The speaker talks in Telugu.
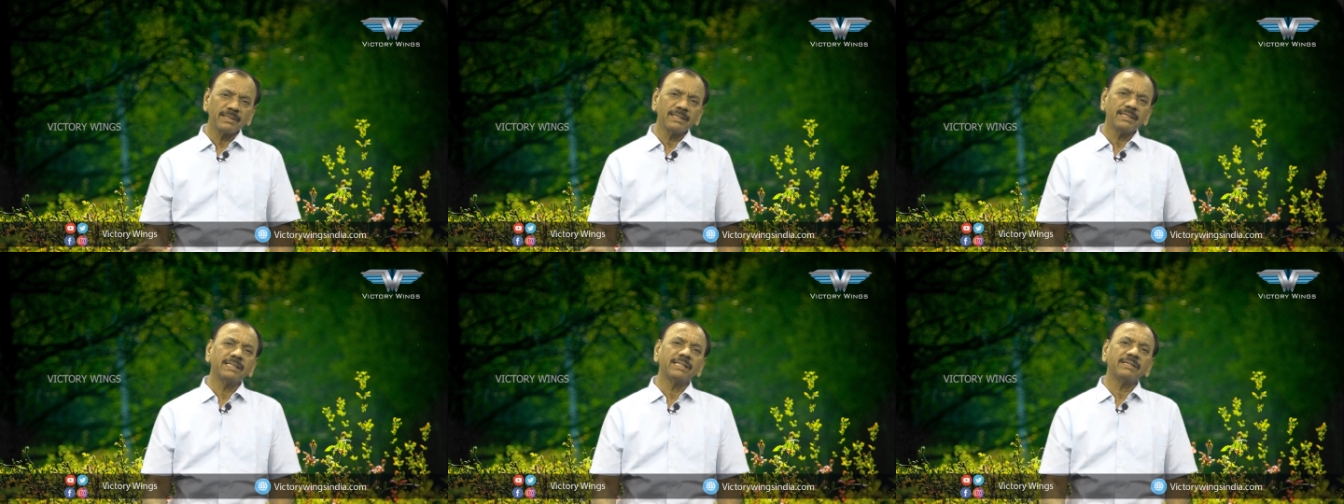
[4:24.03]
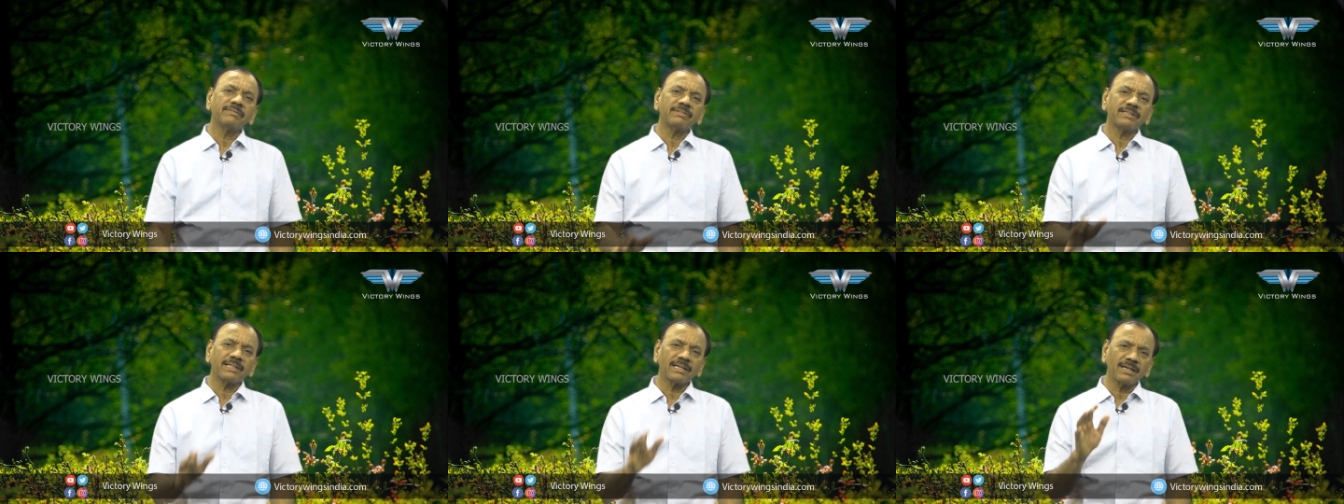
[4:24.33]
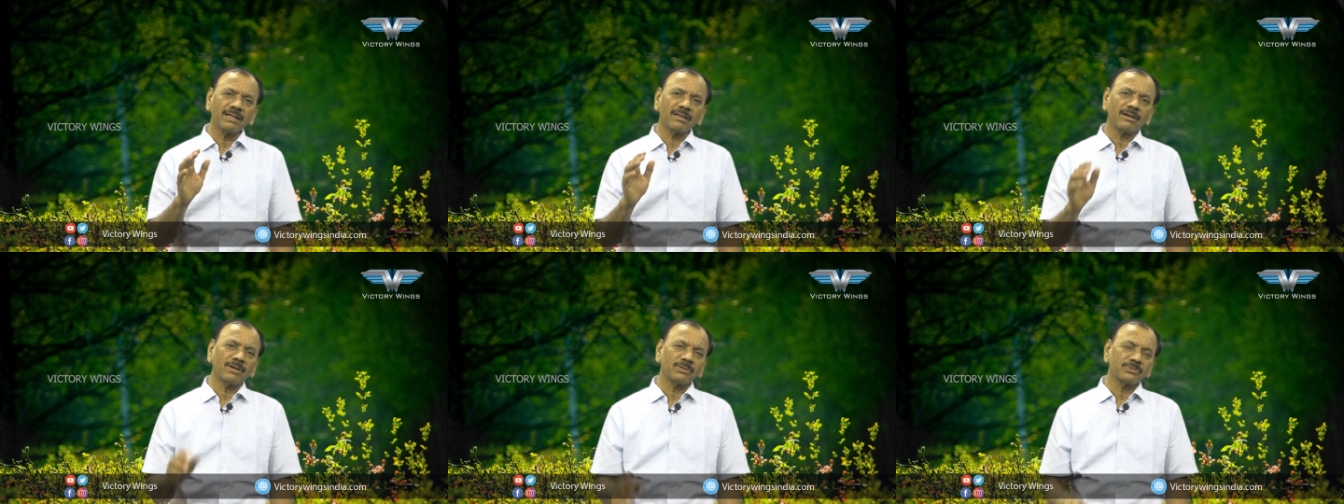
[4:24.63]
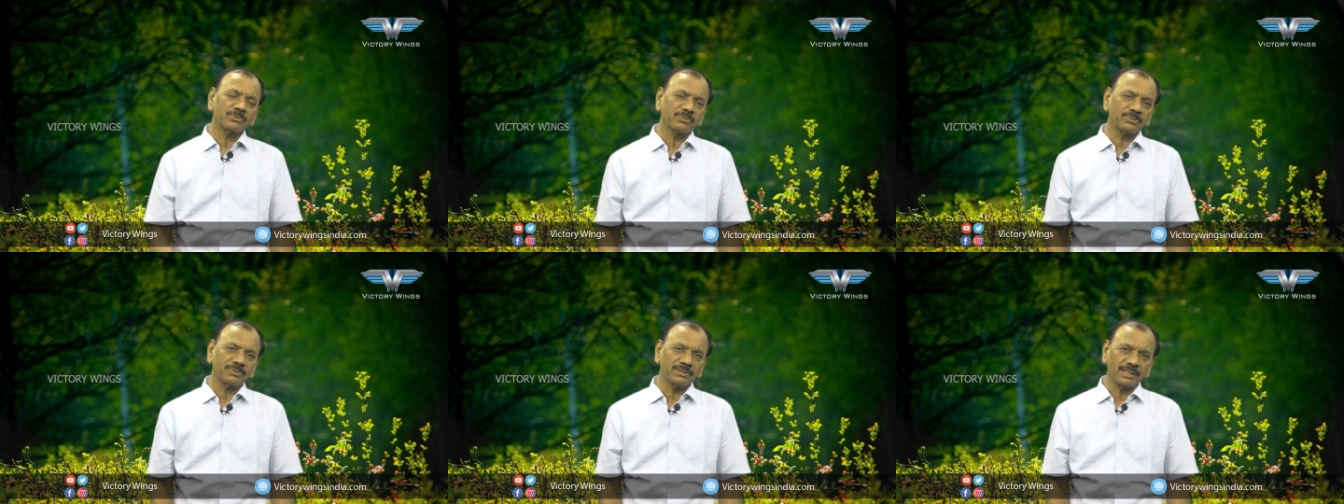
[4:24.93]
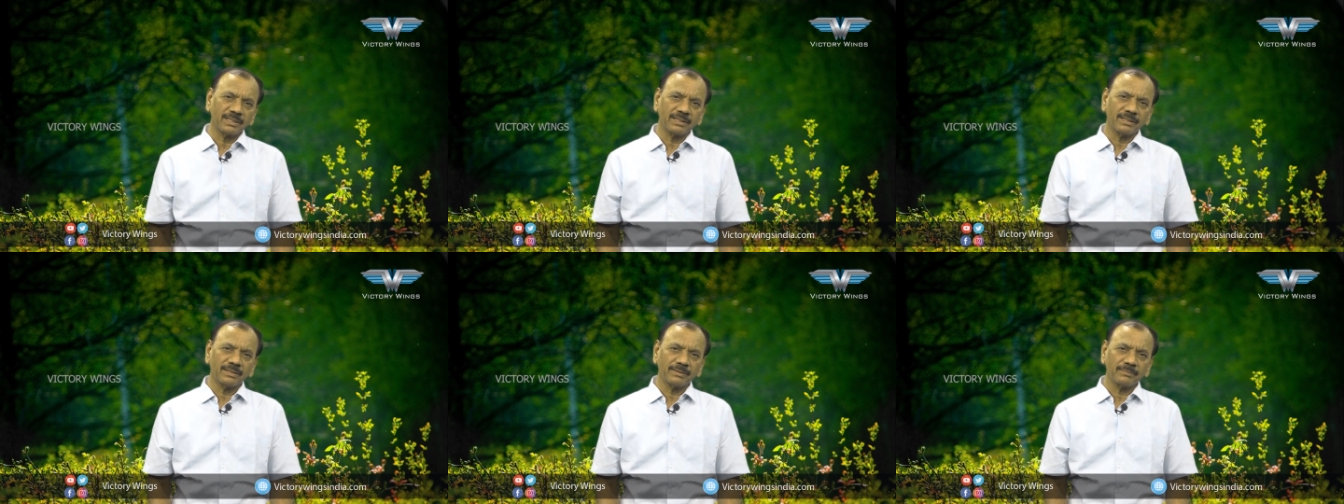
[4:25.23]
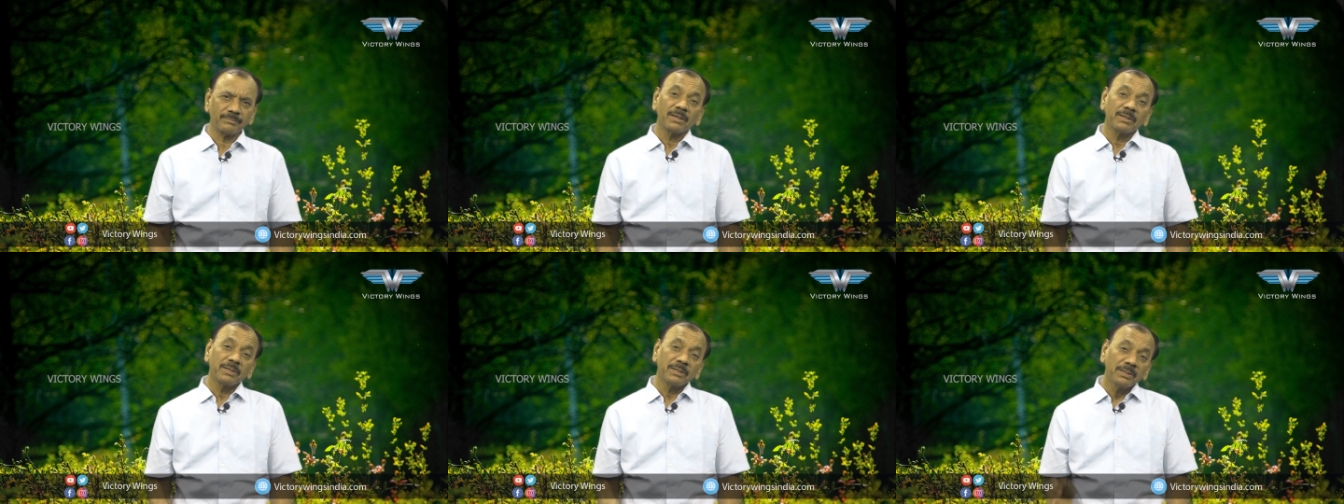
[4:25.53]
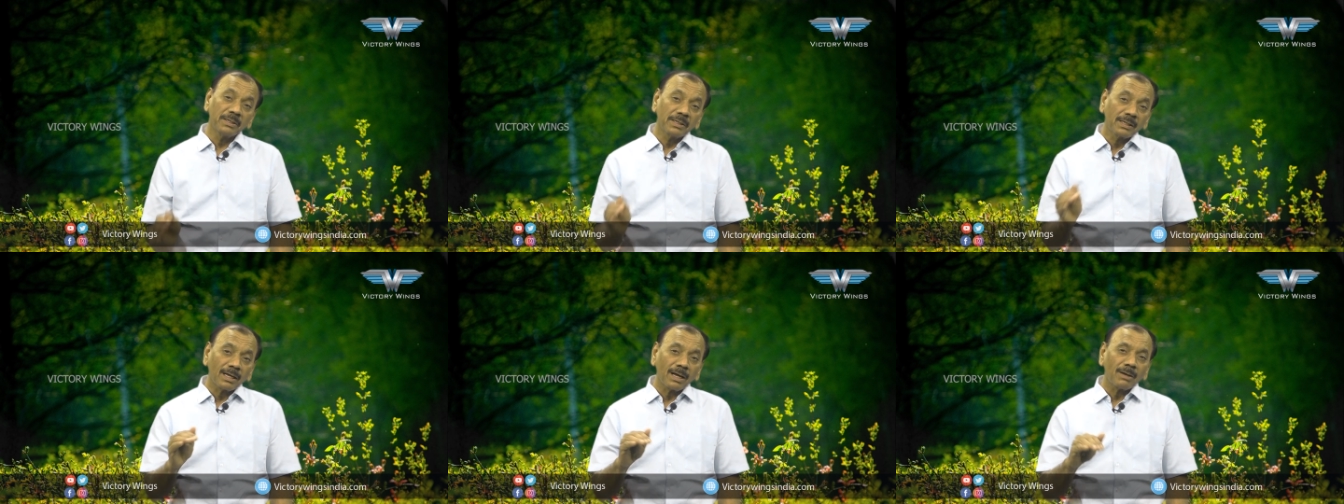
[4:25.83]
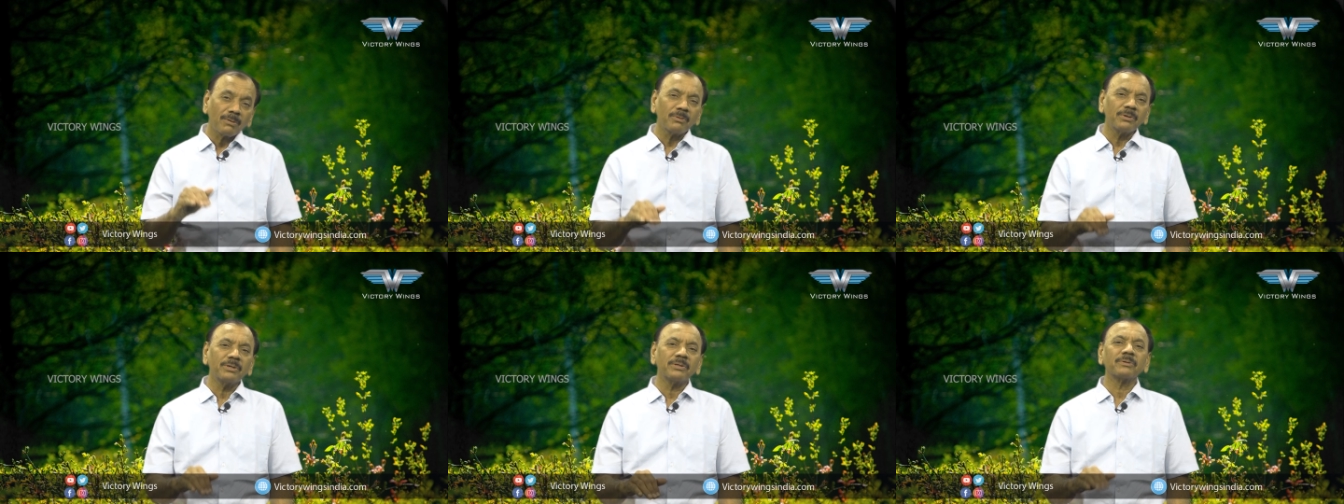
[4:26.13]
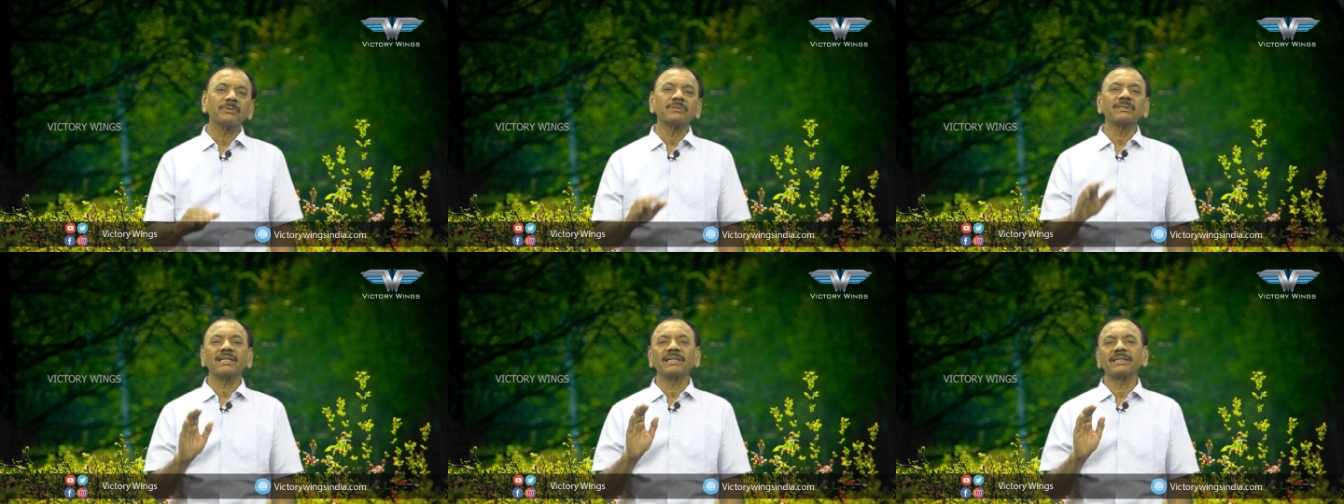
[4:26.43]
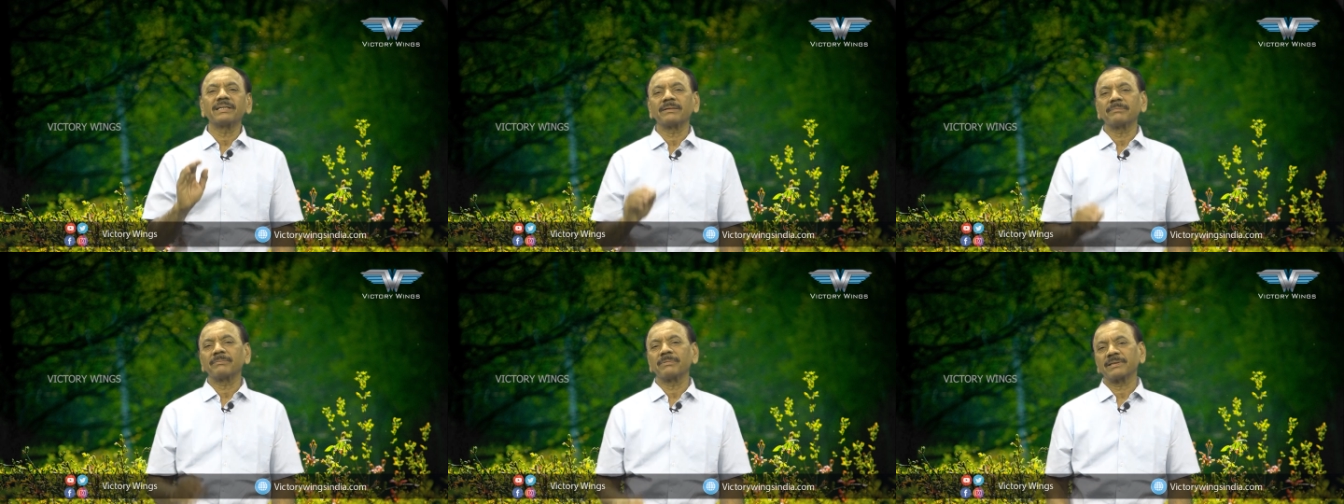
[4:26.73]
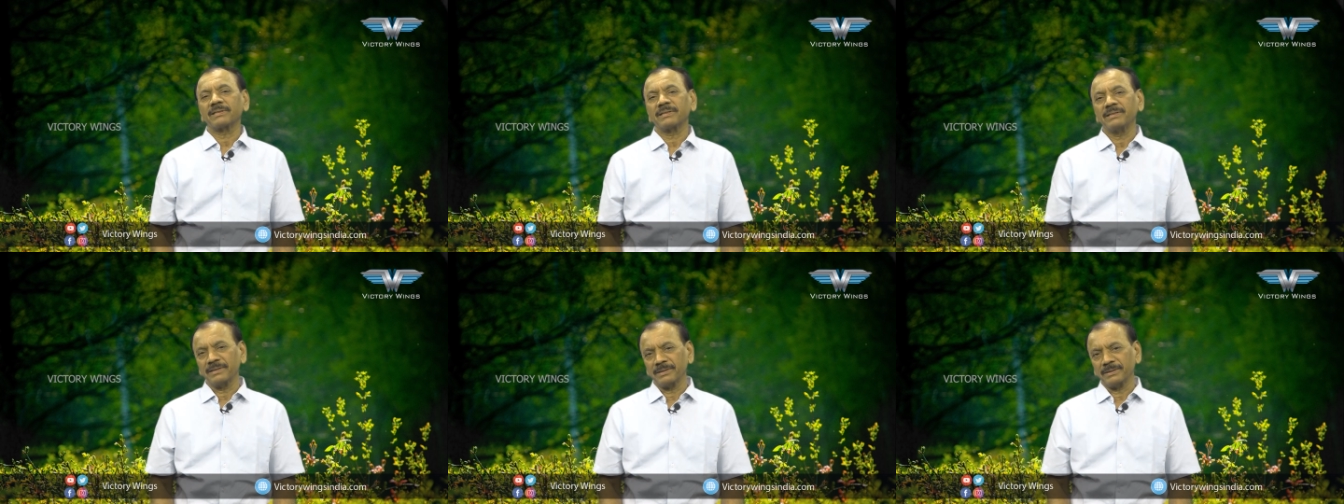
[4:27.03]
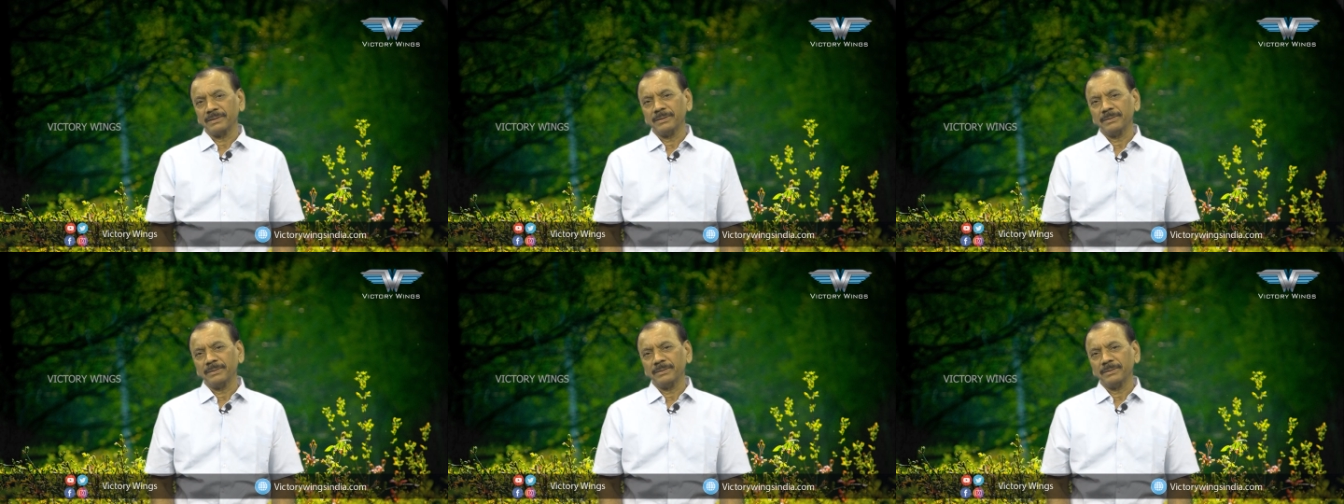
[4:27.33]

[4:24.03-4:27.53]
ఇది ఈ విధంగా నడుస్తుంటే ఇంకా కొన్ని రోజులు అయ్యేటప్పటికీ